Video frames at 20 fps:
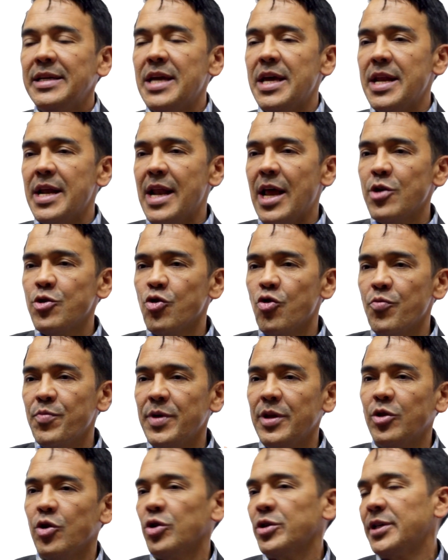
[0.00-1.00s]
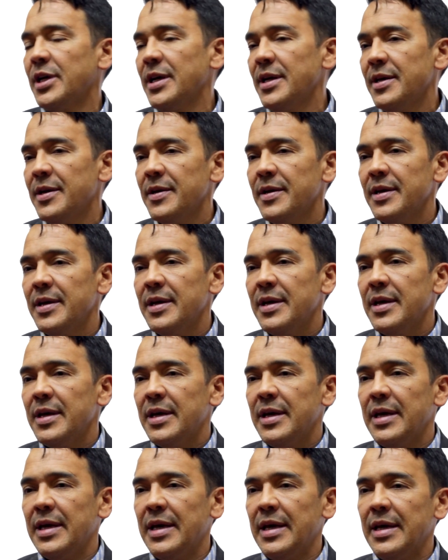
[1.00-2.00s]
Y en el año 2012
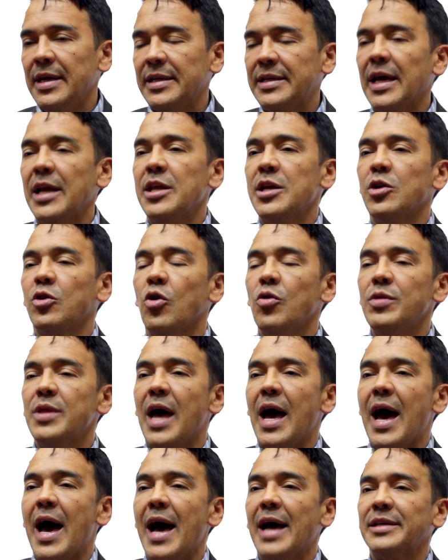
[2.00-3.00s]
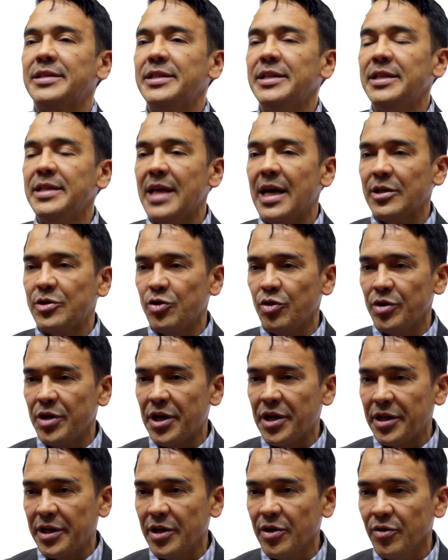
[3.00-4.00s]
eh, salí con la asignación
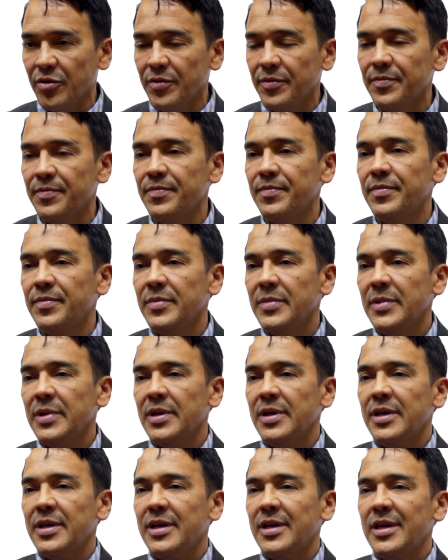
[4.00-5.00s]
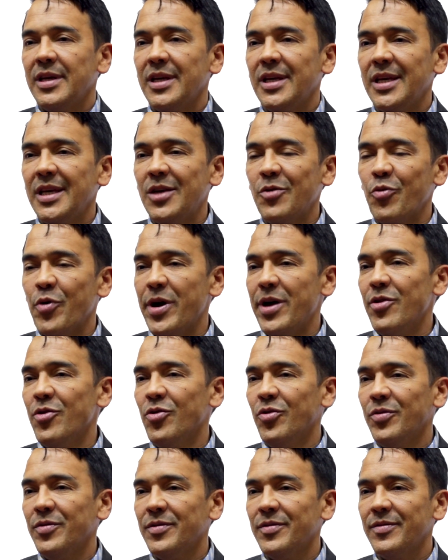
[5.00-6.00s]
de retiro y
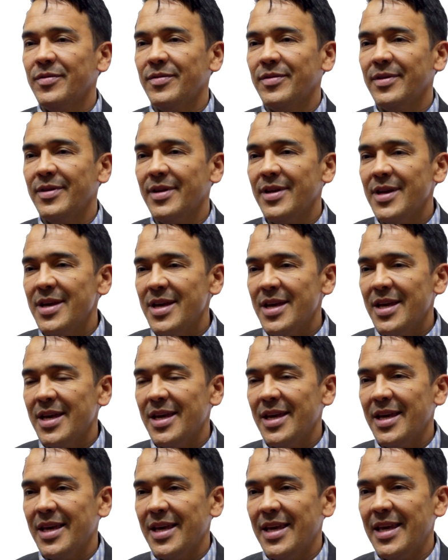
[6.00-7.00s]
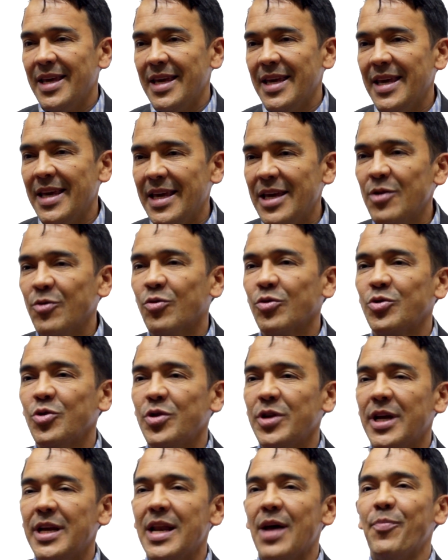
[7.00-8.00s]
bueno, eh,
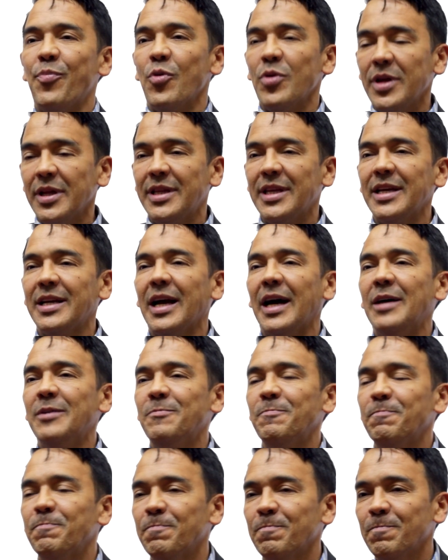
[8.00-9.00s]
incursioné en la política.